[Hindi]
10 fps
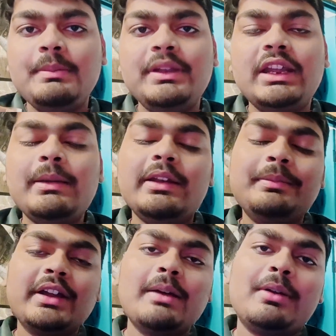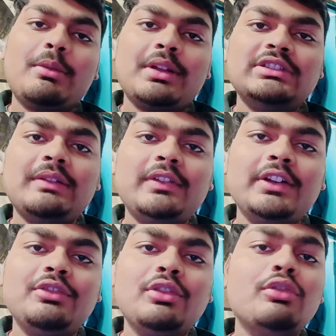पीने के बाद अपना कपड़ा वपड़ा साफ़
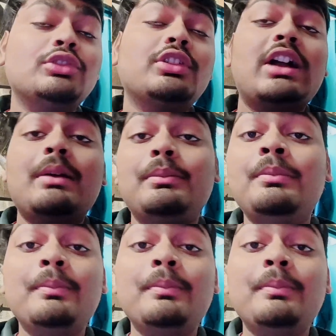करेंगे क्योंकि वो तो काम